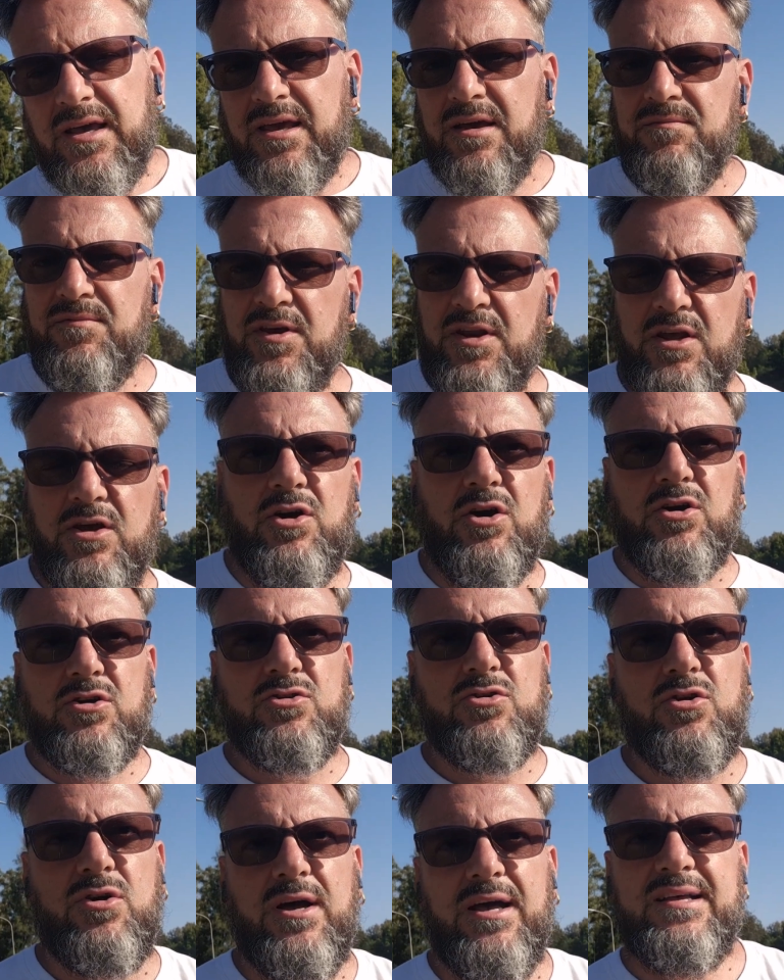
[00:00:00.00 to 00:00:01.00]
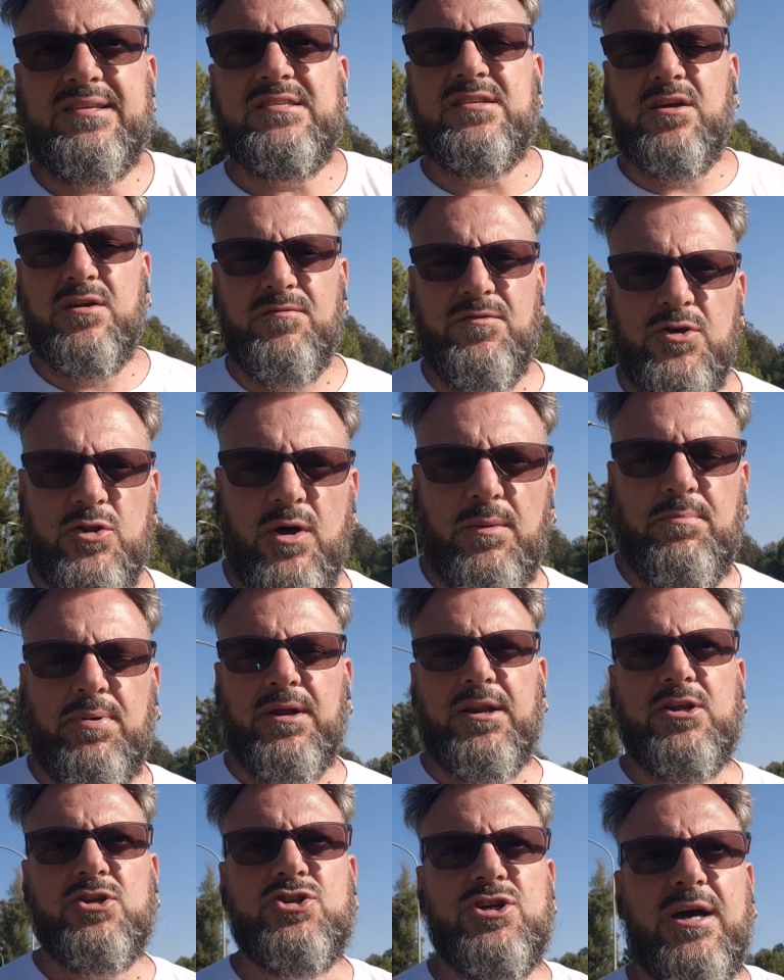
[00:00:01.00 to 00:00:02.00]
che vi ricordo è servito a
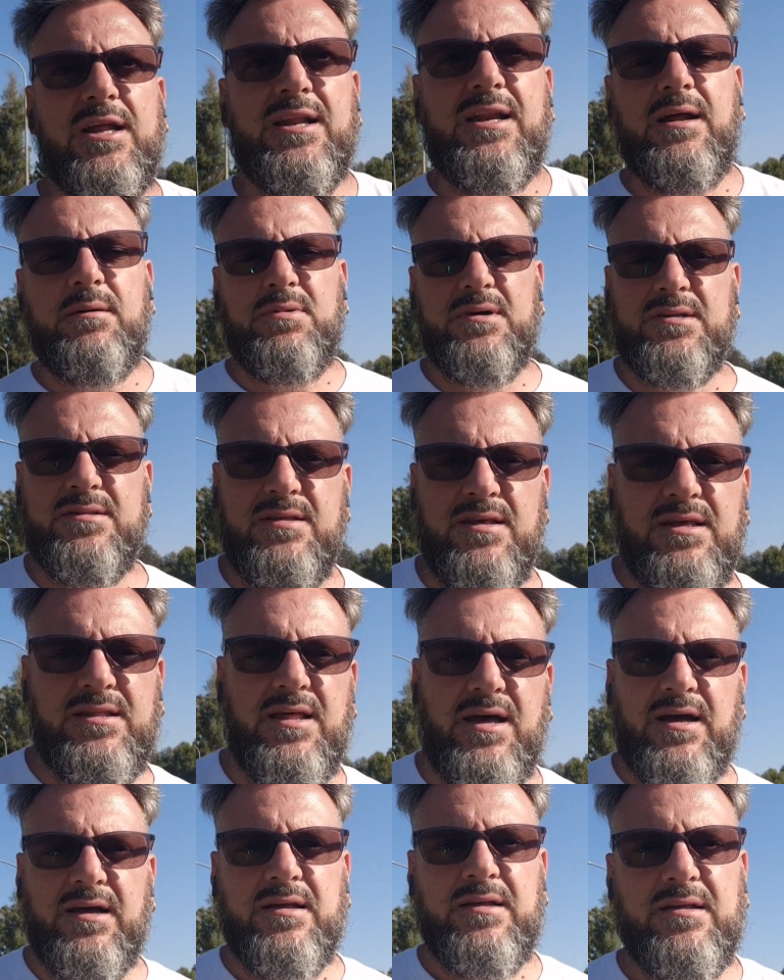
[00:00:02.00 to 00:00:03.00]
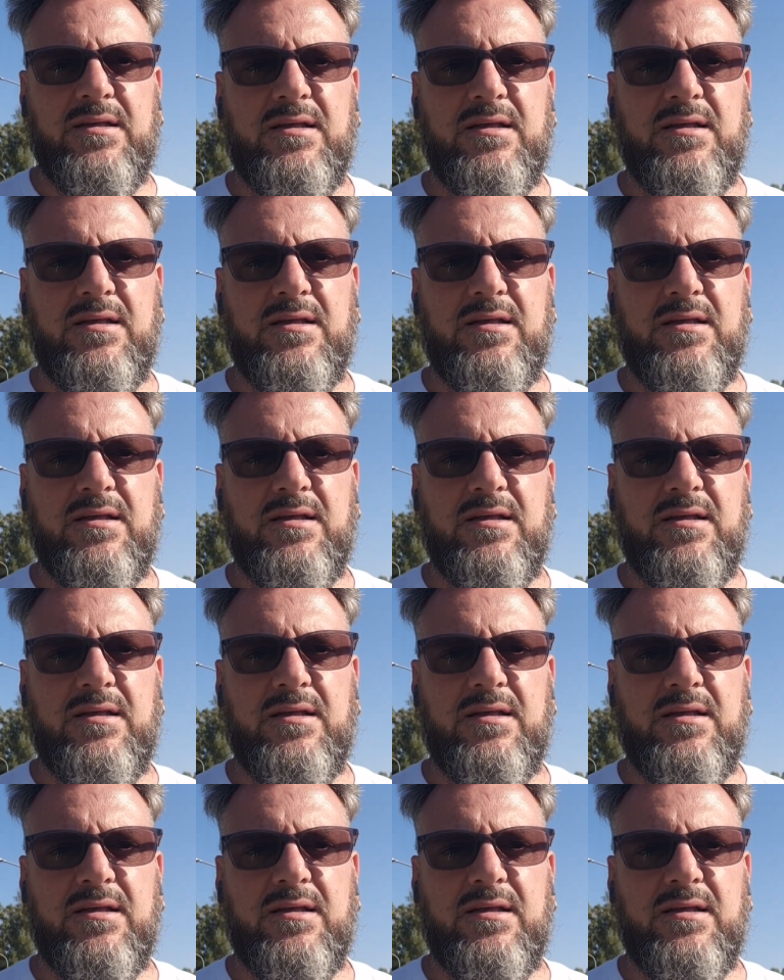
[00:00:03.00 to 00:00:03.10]
pareggiare una partita